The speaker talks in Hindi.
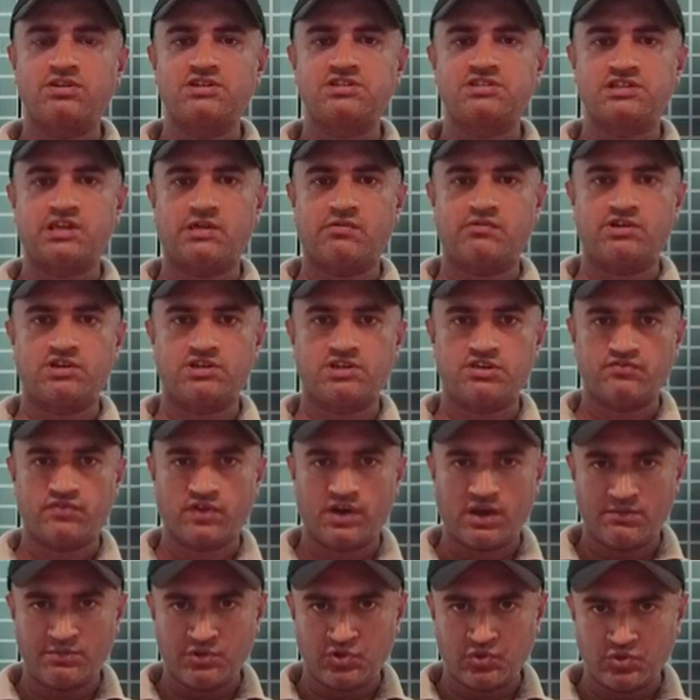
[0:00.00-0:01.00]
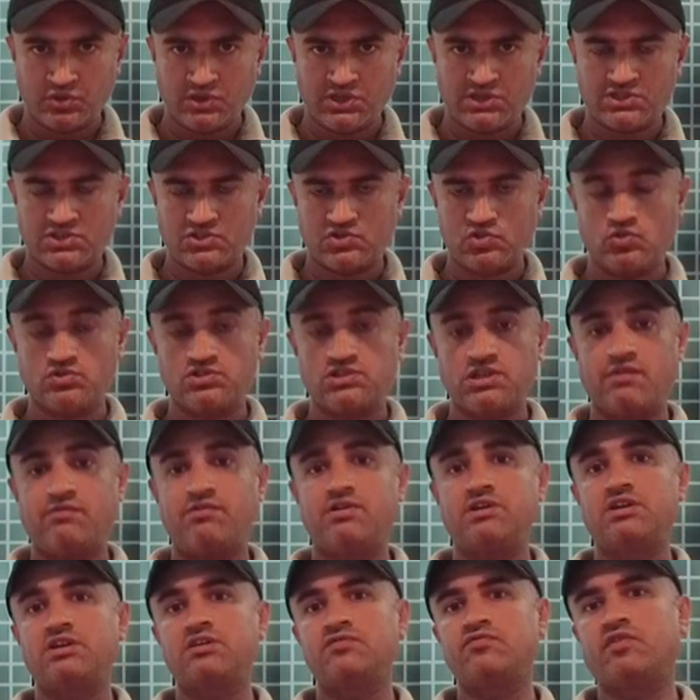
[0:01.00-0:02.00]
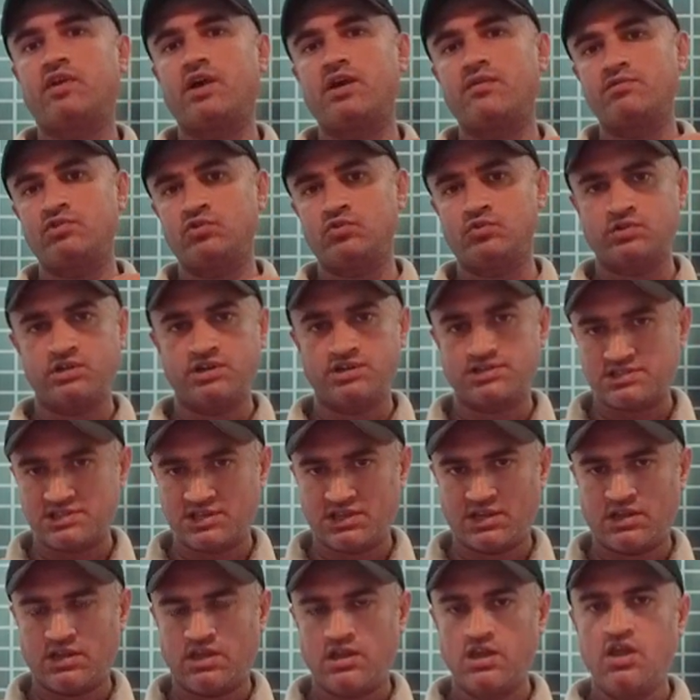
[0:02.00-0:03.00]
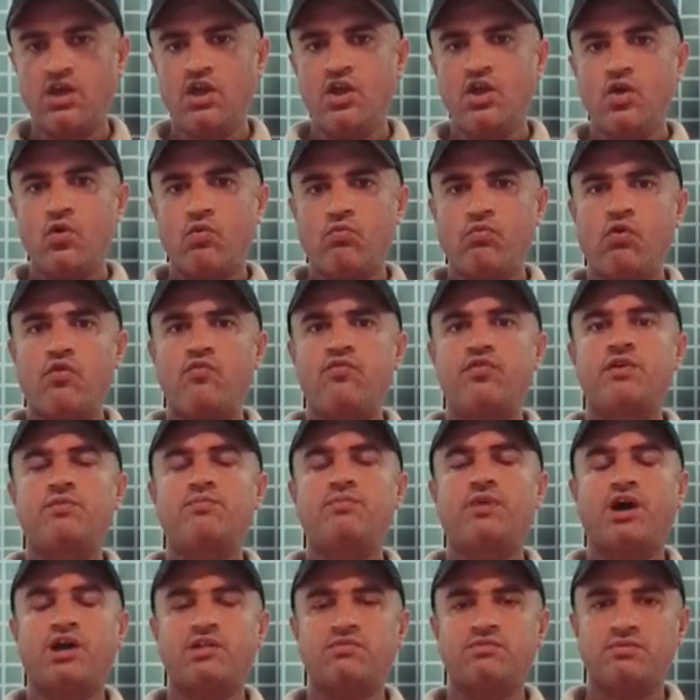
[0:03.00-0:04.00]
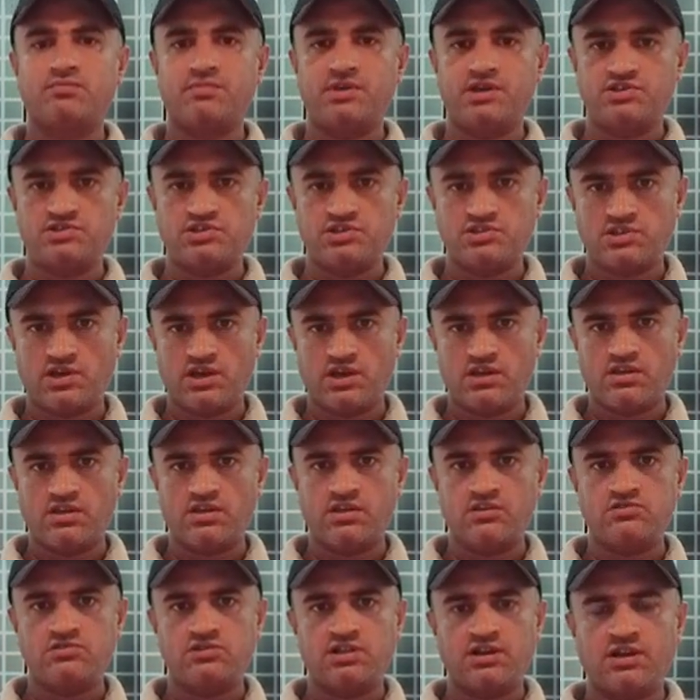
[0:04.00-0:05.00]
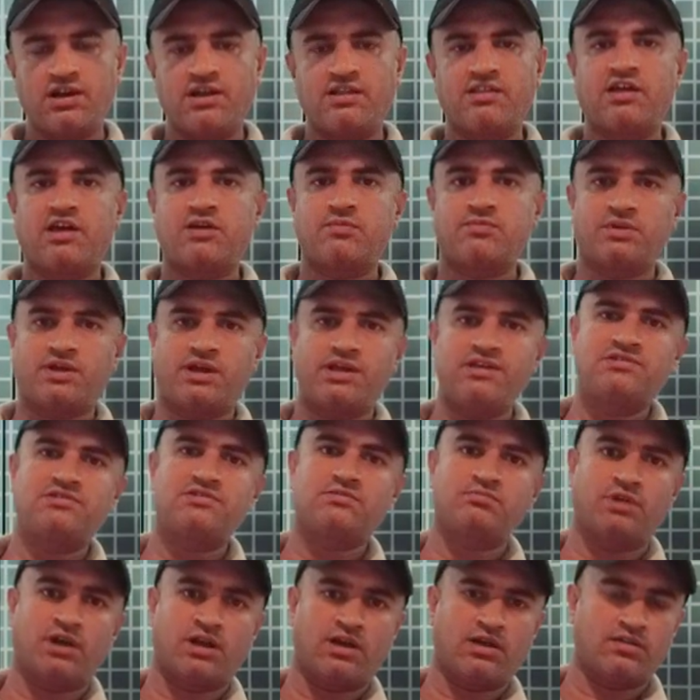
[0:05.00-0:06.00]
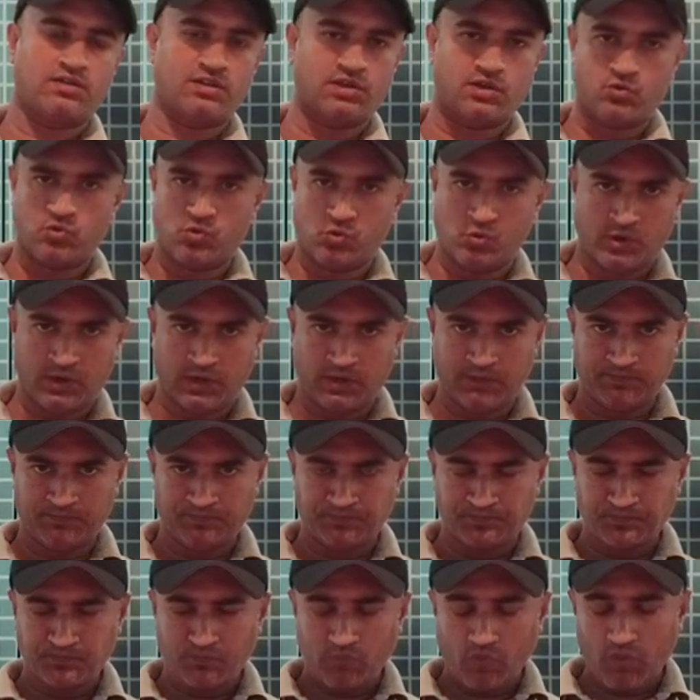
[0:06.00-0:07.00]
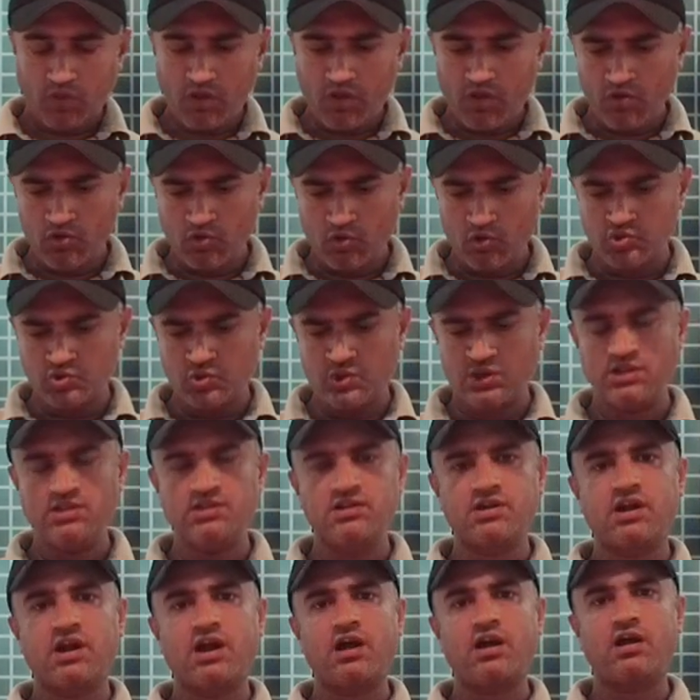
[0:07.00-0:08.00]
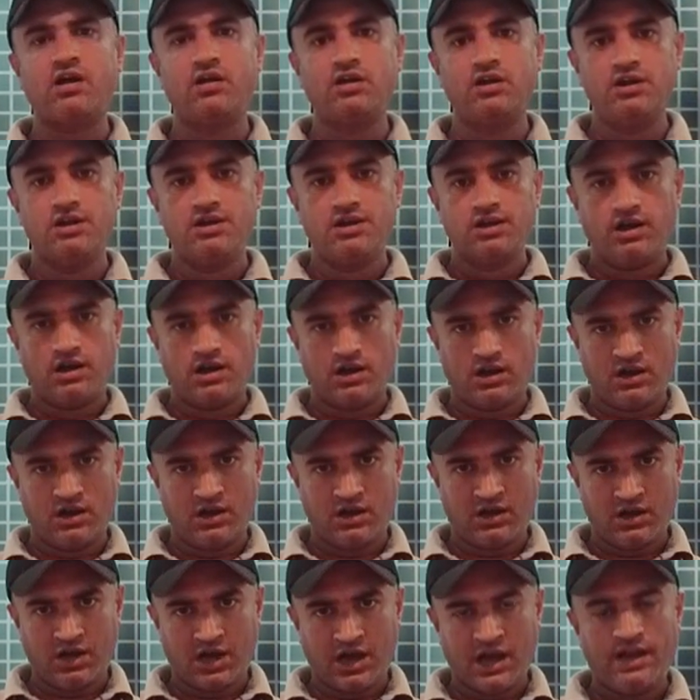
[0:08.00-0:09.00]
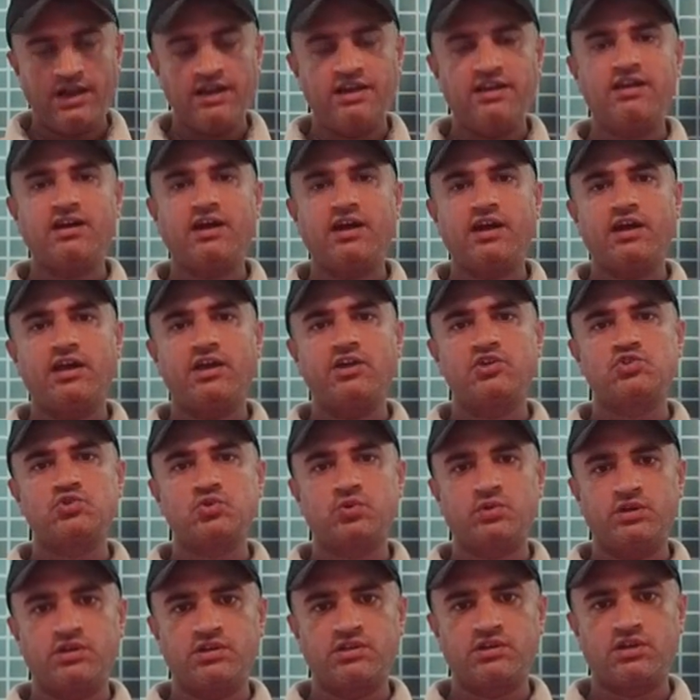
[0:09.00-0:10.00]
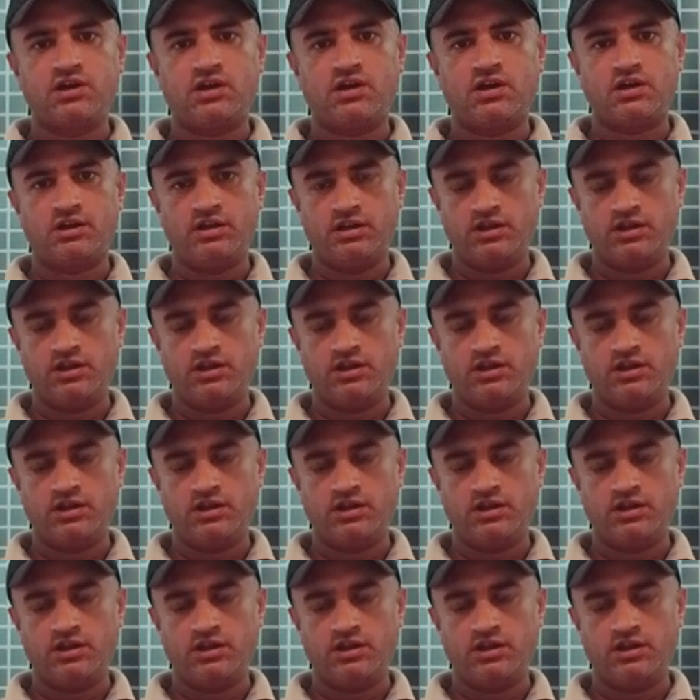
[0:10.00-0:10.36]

ओनली सेवेंटी फाइव यूनिट्स जो सेवेंटी फाइव यूनिट्स हैं वो फिर बाद में बेची जाएगी लगातार प्राइस बढ़ाते हुए तो जो इनका आइडिया है जो इनका